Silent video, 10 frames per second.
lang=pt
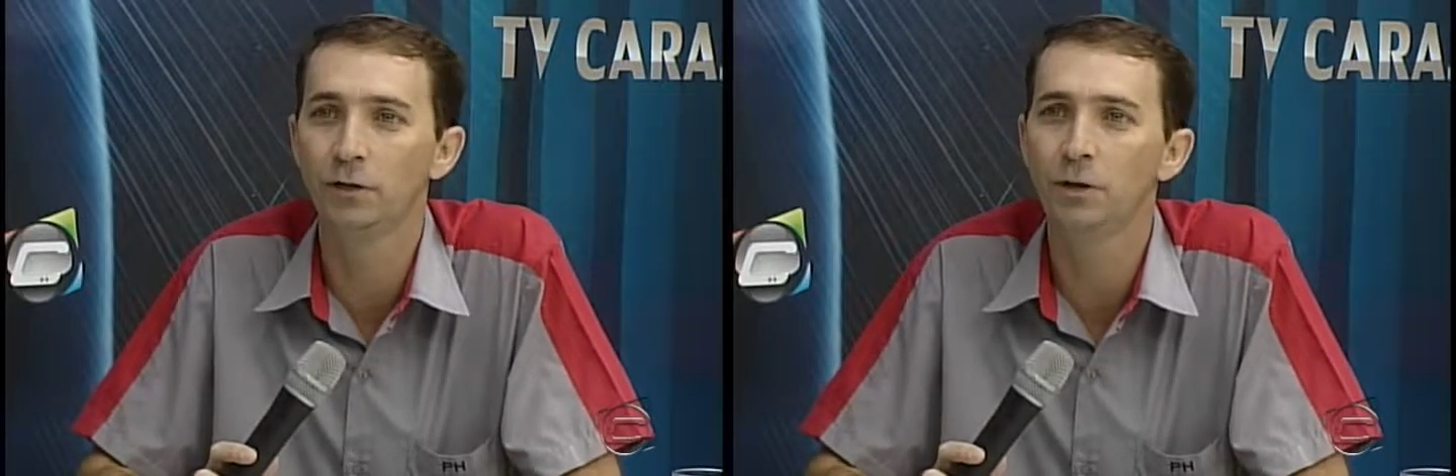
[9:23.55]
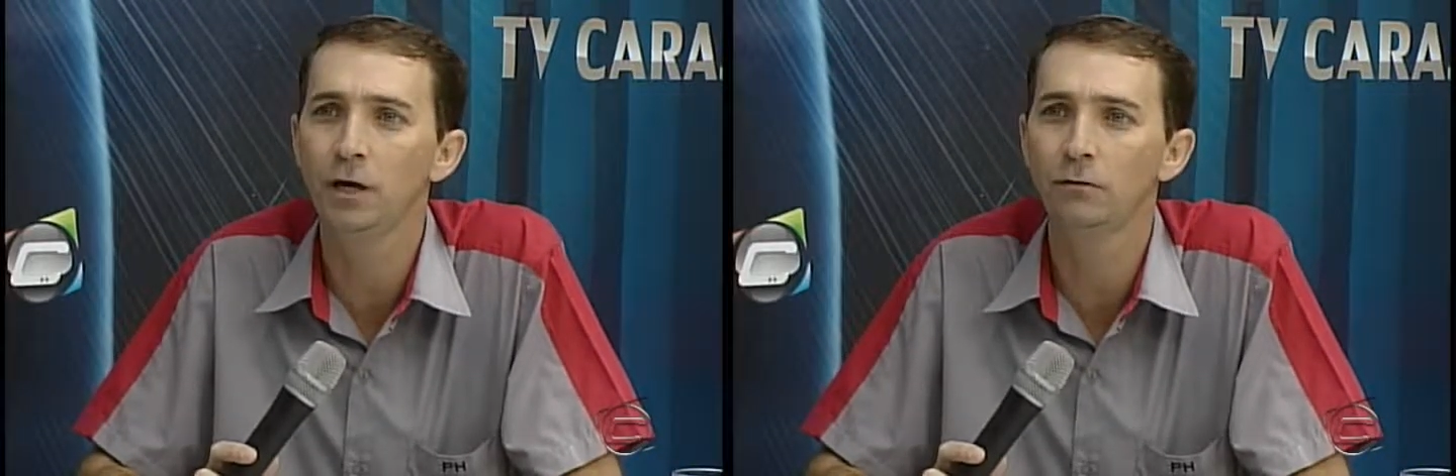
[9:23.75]
um
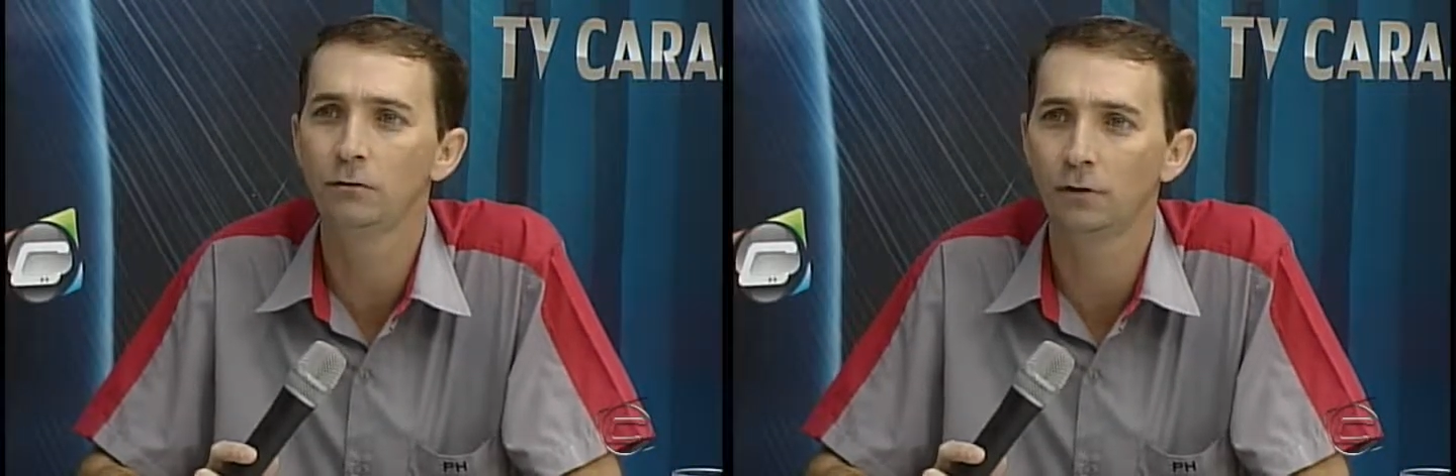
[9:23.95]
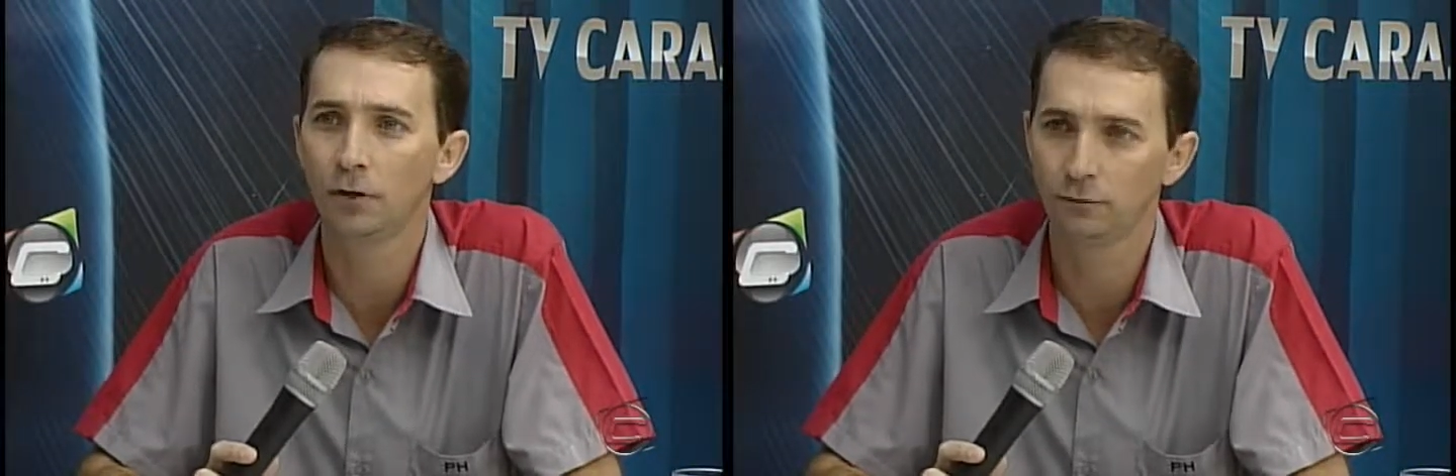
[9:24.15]
ano e
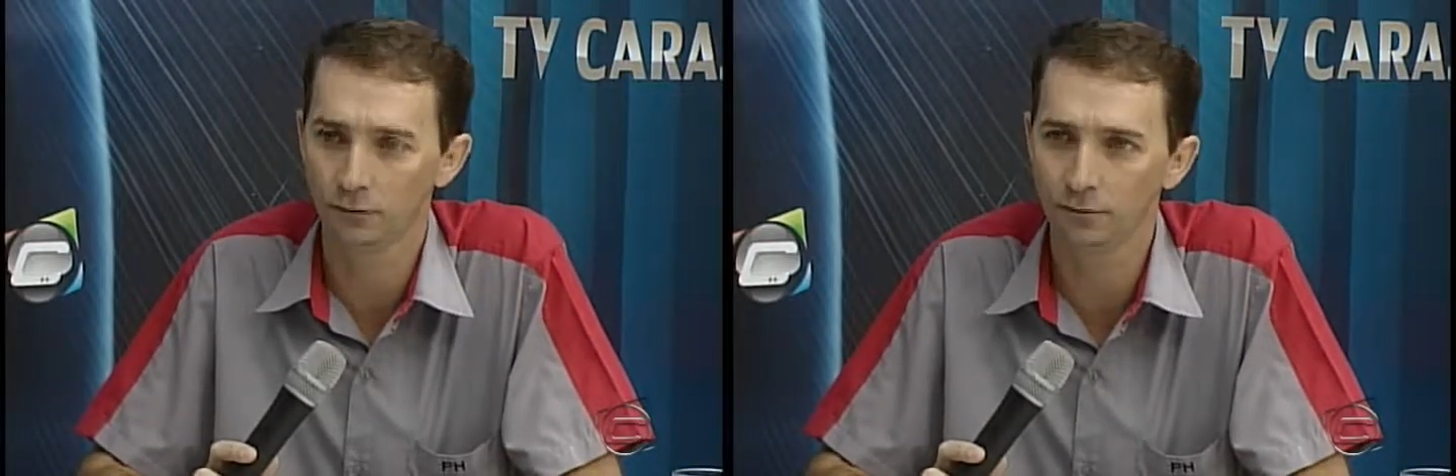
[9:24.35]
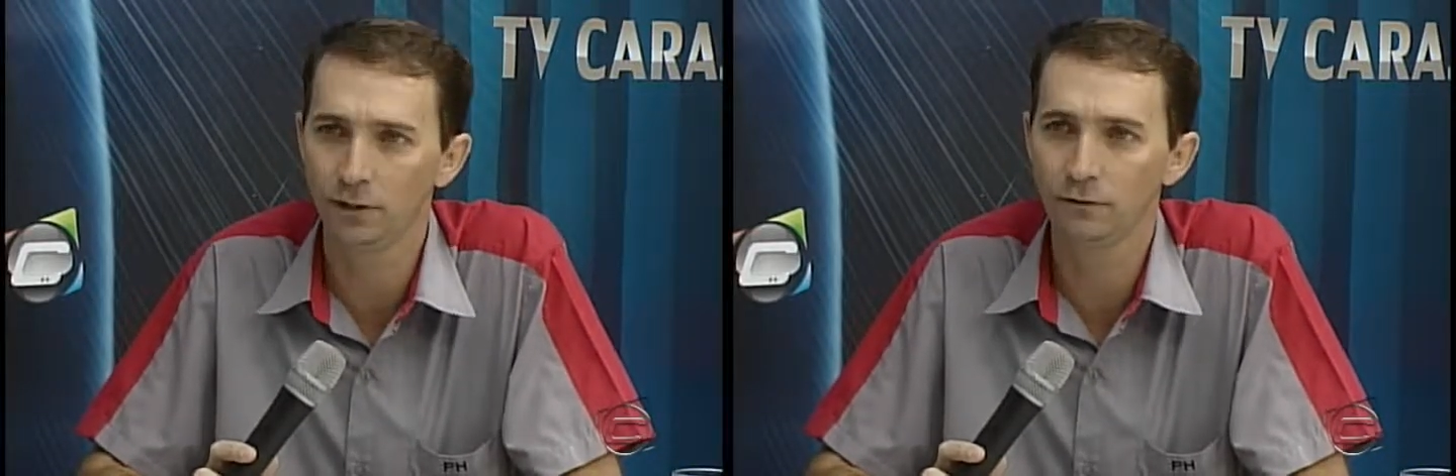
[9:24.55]
meio, há
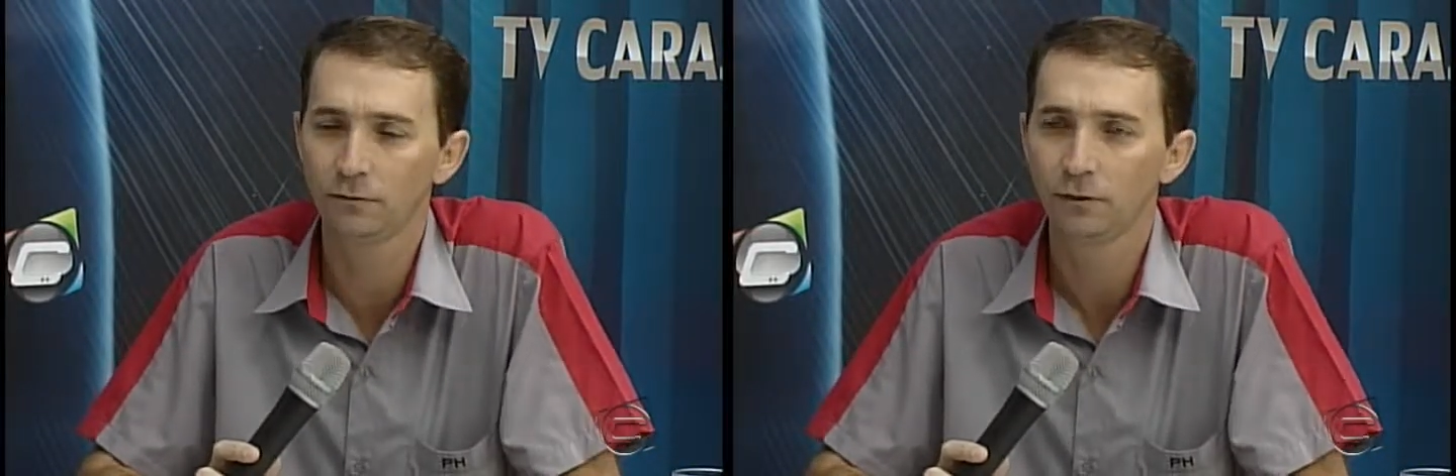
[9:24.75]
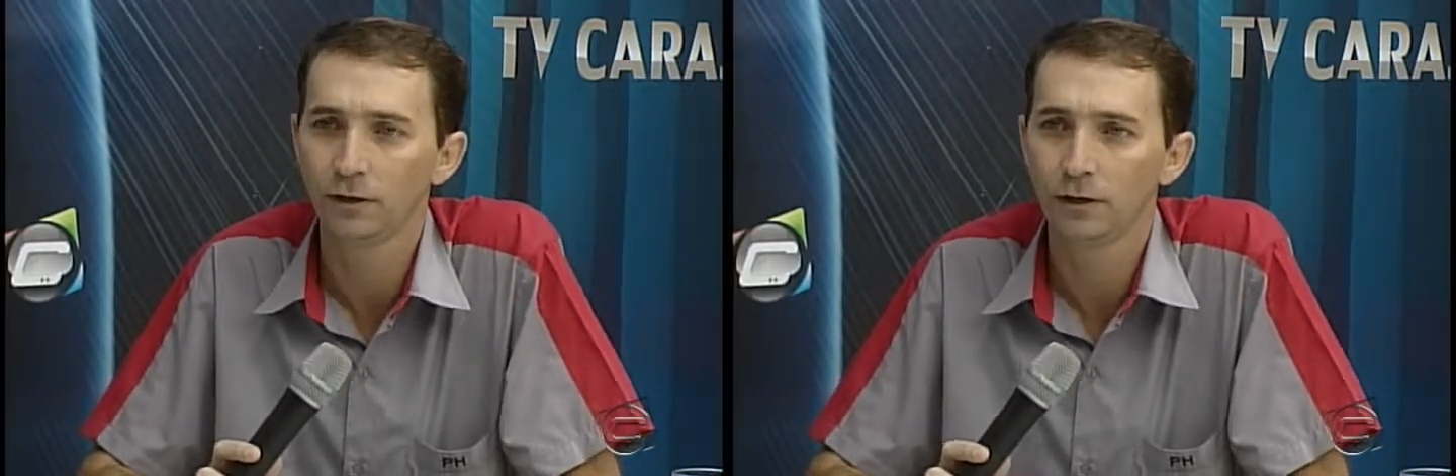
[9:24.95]
dois
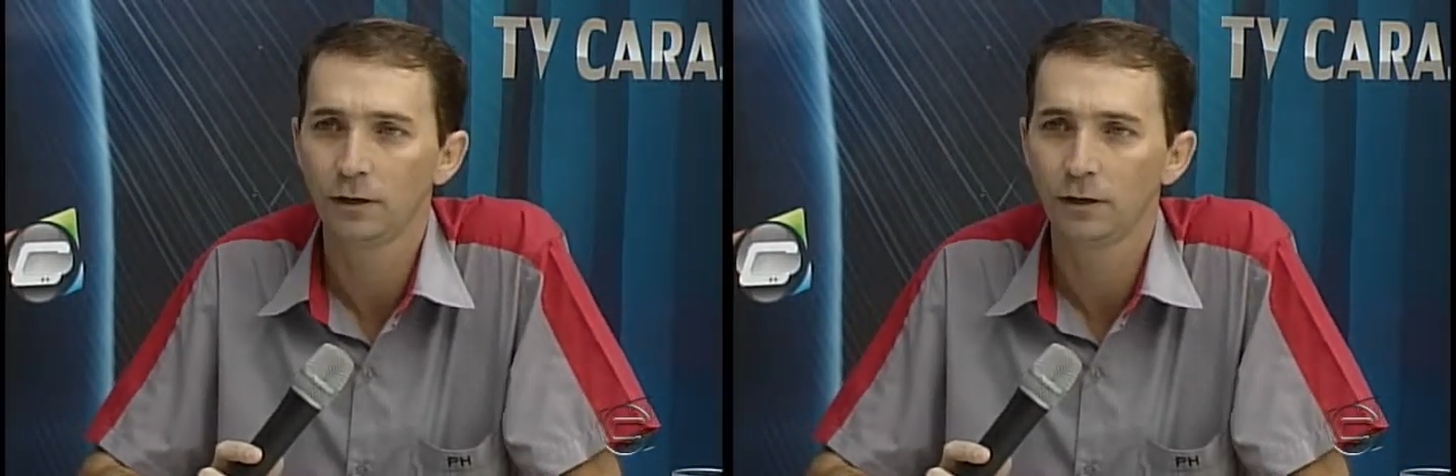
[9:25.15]
anos,